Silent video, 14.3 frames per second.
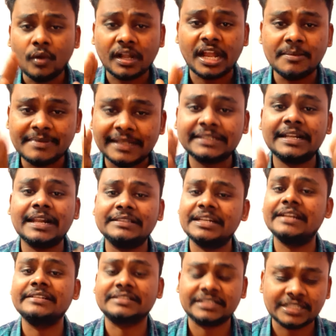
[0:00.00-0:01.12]
ఒక అభినందనలు అయితే
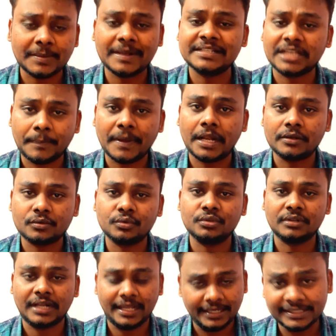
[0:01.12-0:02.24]
నేను ఈ సందర్భంగా
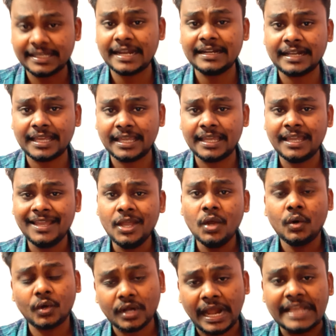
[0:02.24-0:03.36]
చెప్పాలనుకుంటున్నా ఎందుకంటే
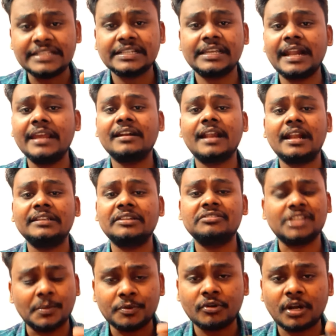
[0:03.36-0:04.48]
ఓ రాజకీయ నాయకుడు అన్న
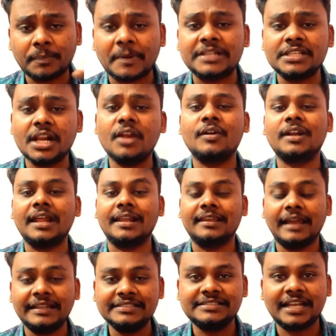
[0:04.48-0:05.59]
తర్వాత ఎప్పుడు కూడా ప్రజల్లో ఉండాలి
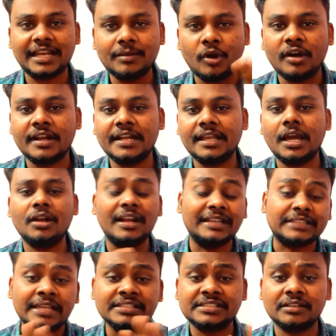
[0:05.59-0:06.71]
అది జగన్మోహన్ రెడ్డి గారు
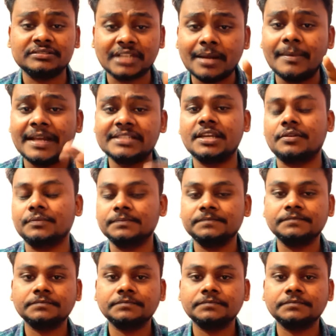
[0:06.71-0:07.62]
గత ఐదు సంవత్సరాలు మరిచారు